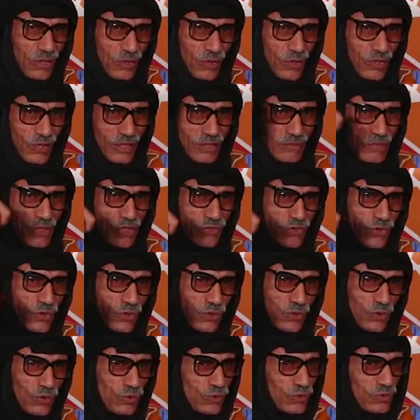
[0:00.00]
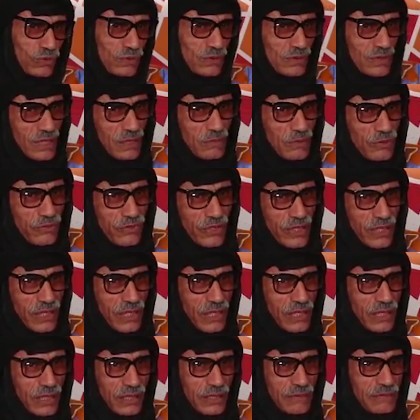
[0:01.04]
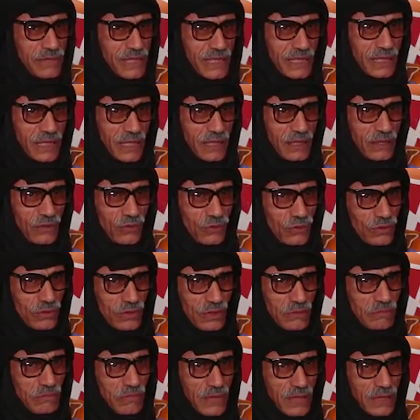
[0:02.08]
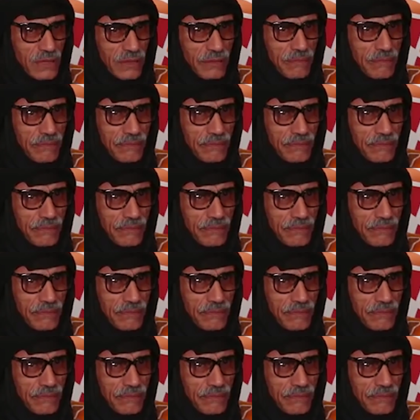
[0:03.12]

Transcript: خو من الفوق طقبوا فيه النار مسكين نحرقوه قالنا